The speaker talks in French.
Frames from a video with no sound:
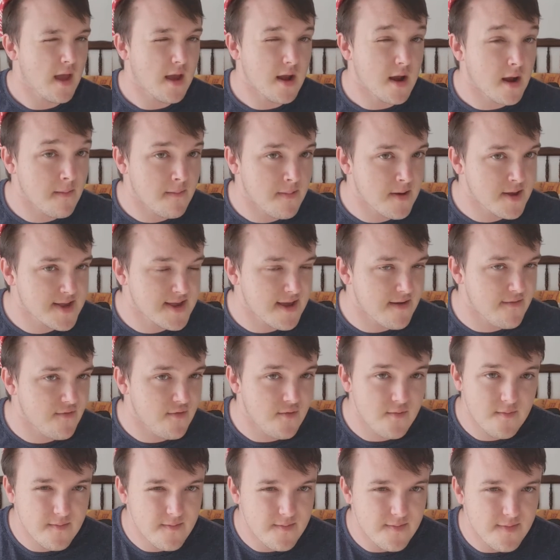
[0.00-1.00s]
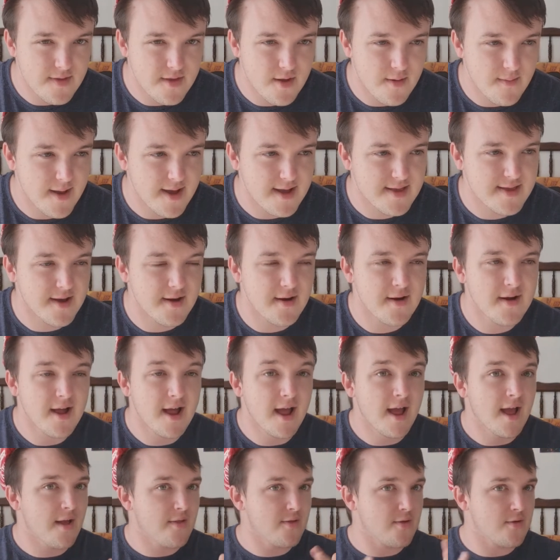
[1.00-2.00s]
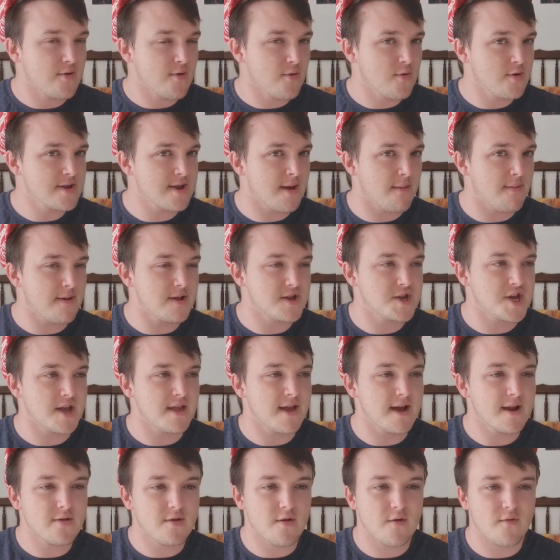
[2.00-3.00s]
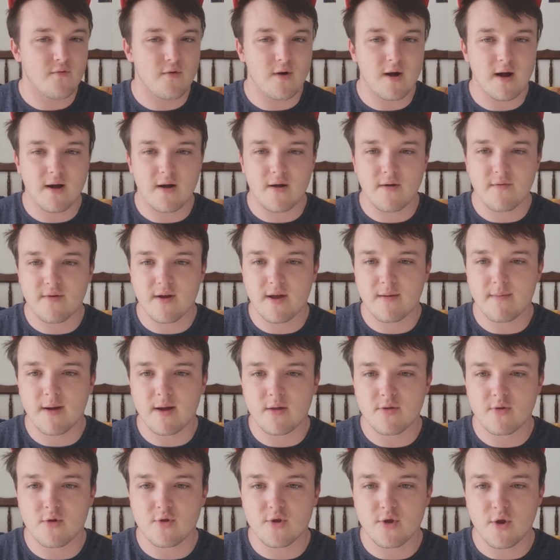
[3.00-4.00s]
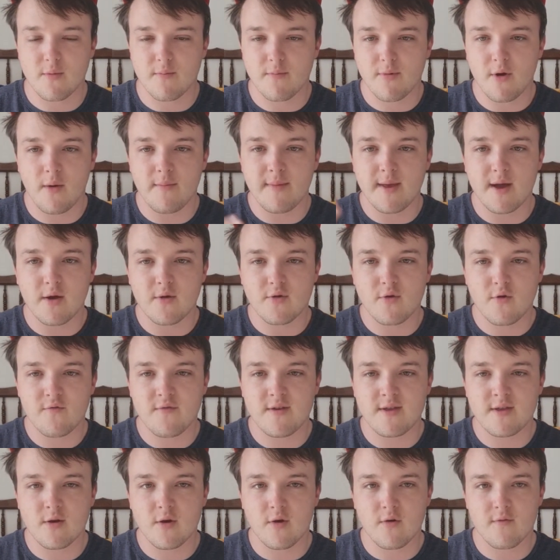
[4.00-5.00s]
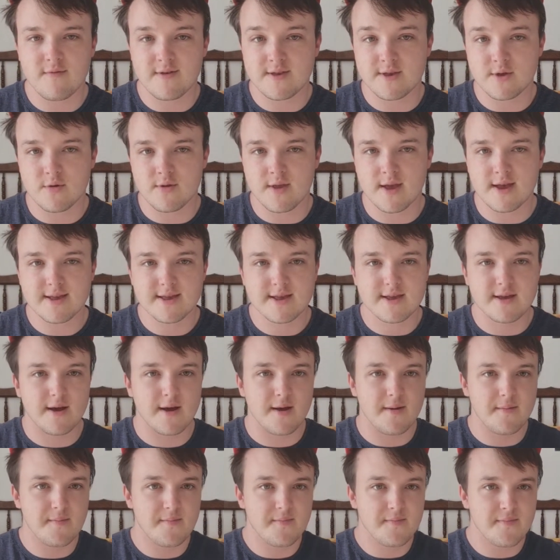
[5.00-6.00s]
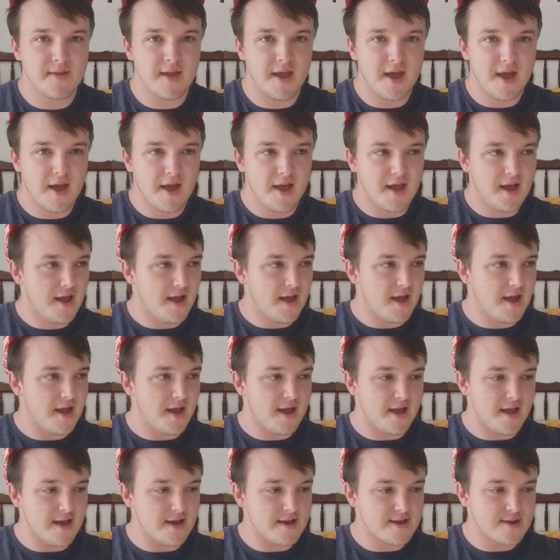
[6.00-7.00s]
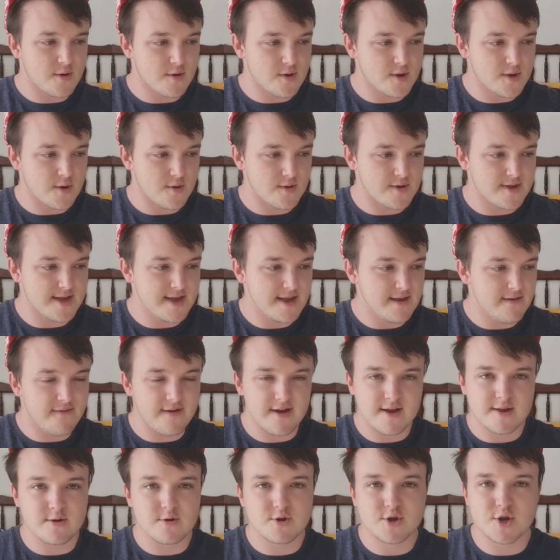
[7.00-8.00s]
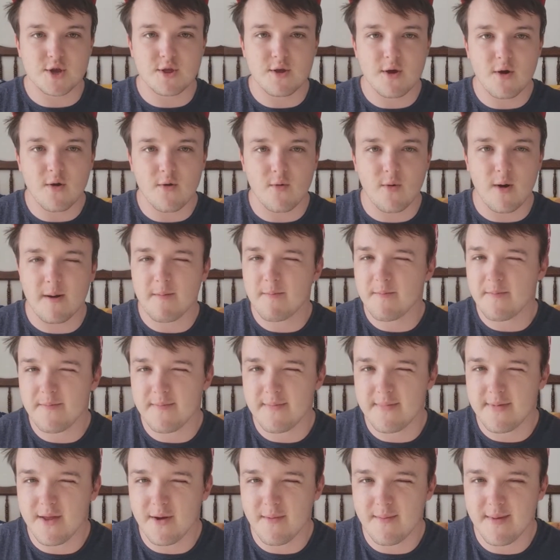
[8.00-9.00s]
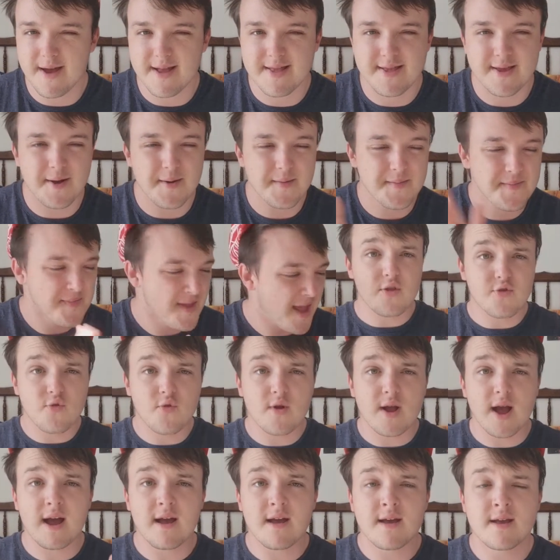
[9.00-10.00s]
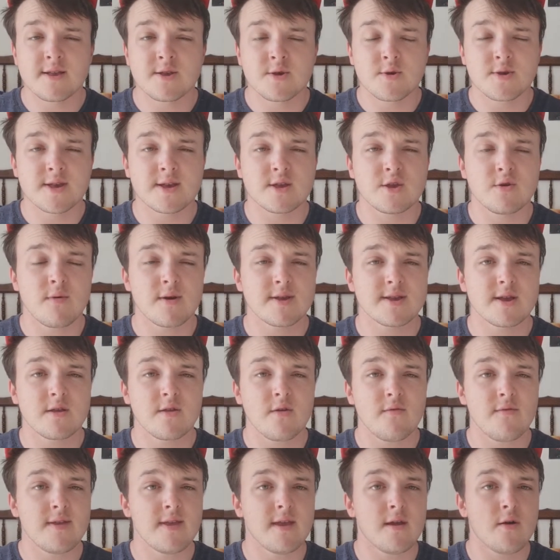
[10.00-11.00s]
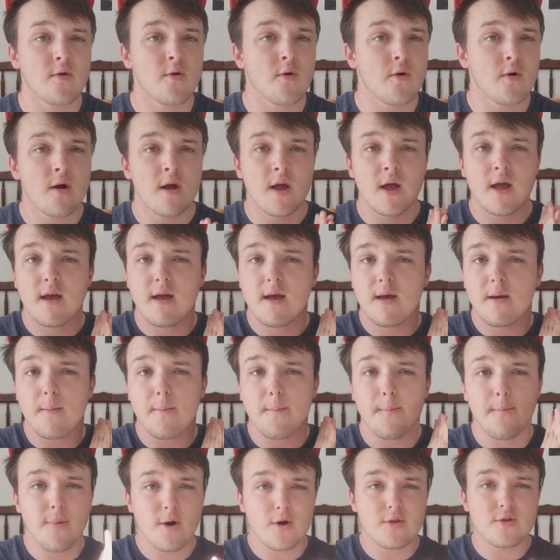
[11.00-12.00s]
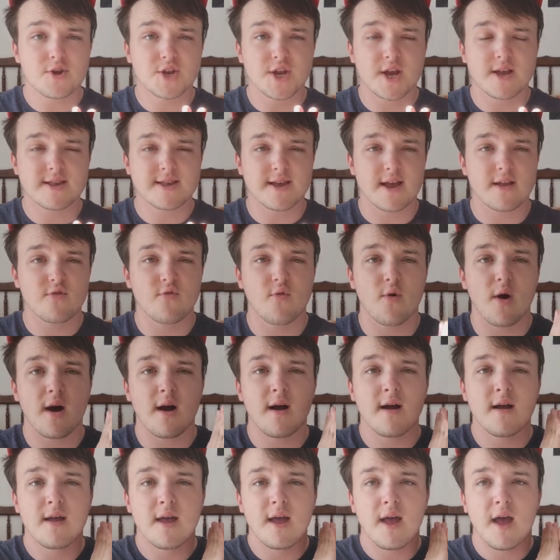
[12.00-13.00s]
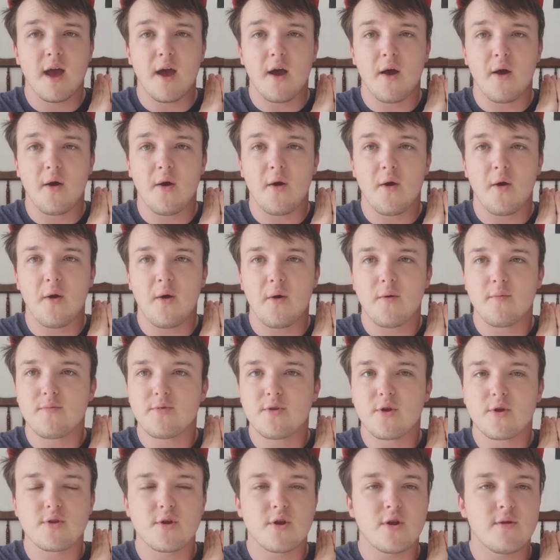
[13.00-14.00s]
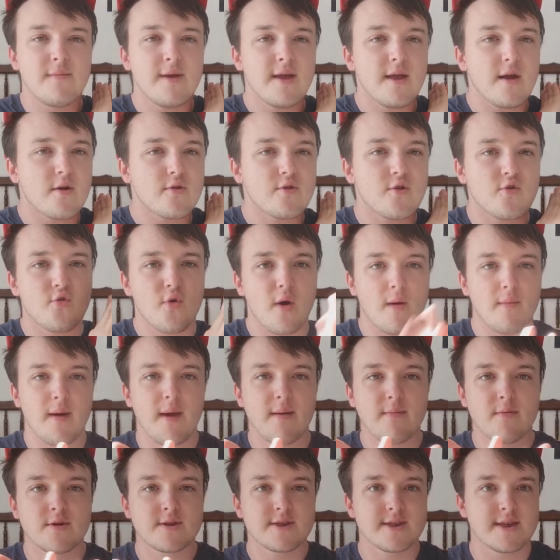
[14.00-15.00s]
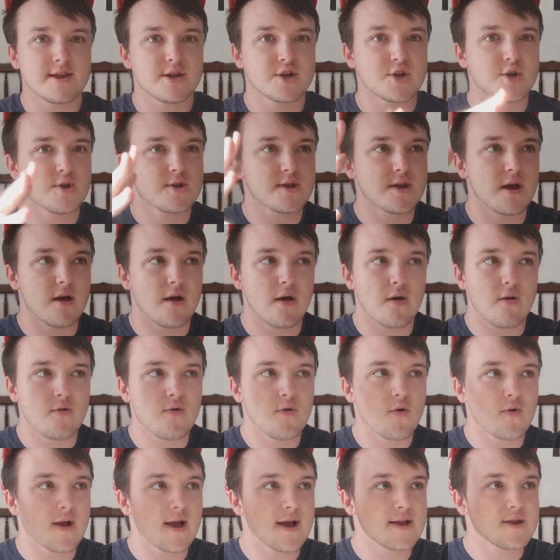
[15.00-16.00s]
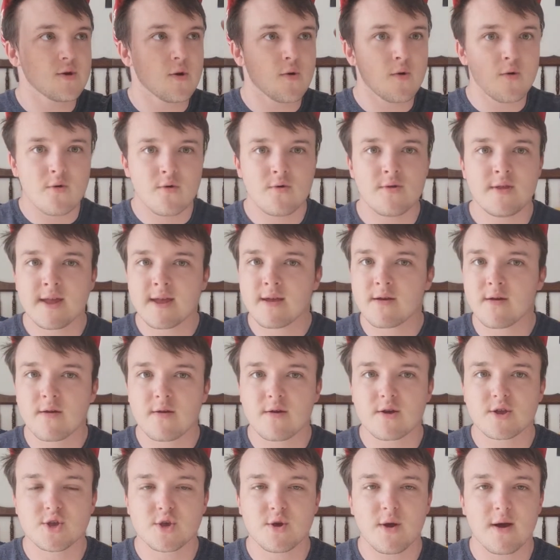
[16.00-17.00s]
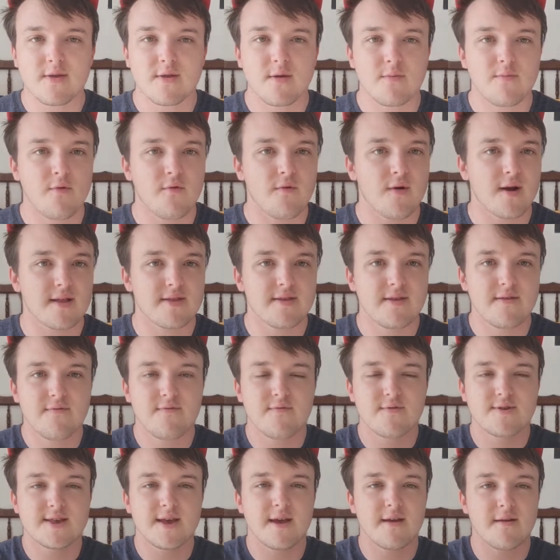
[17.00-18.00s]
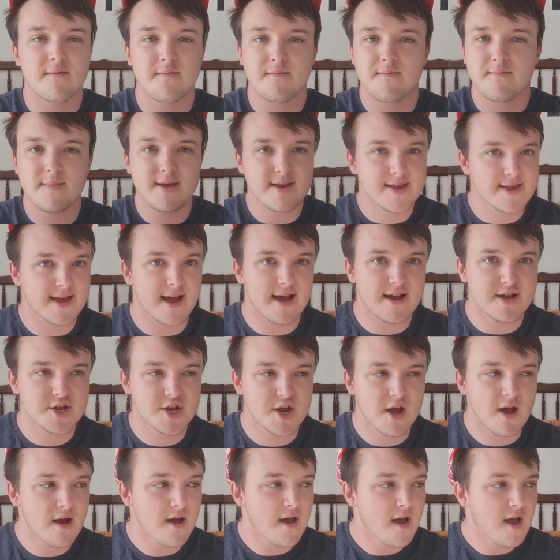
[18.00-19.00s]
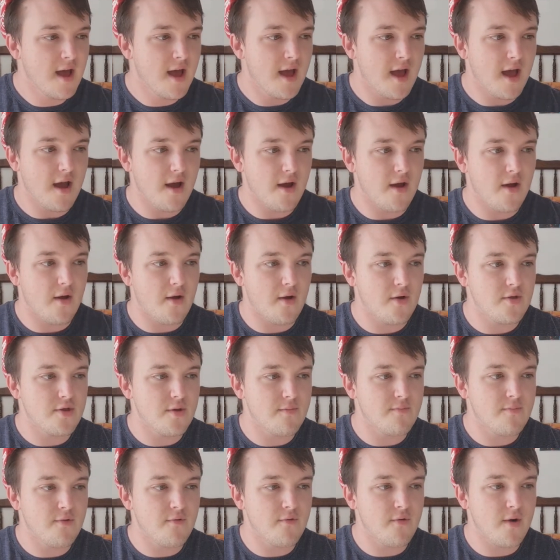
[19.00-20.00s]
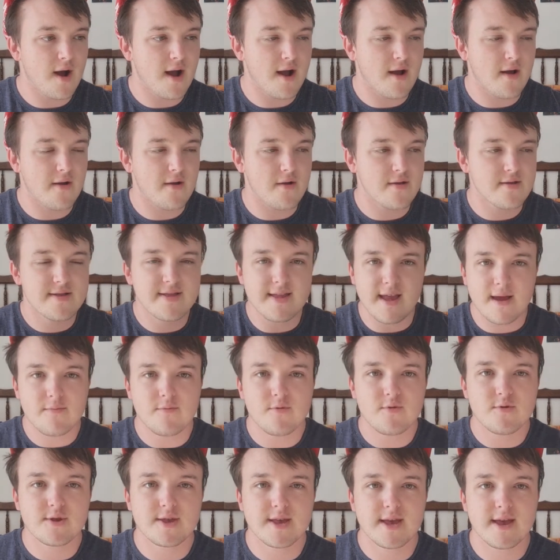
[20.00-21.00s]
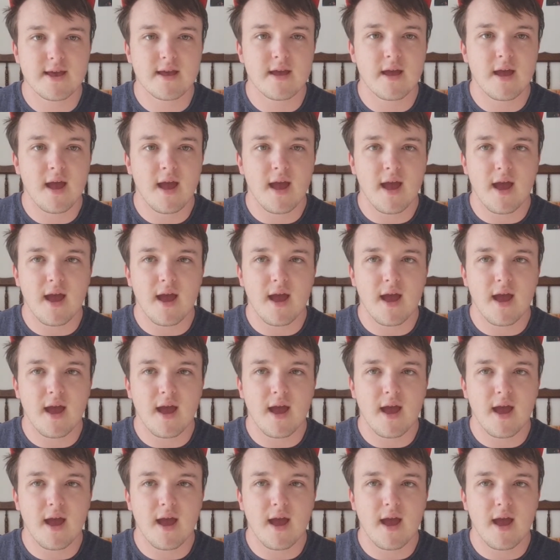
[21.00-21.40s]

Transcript: Qu'en pensez-vous Non, mais attends. Donc, du coup, ça peut être génial de voir euh, vraiment notre première dauphine eurovisionnesque et son sosie version junior, quoi. Non mais attends. En tout cas, Enzo, si tu vois cette vidéo Bonne chance à toi, euh, donne le meilleur de toi-même, c'est juste une occasion unique que tu as de pouvoir diffuser un message, euh, de pouvoir euh, t'amuser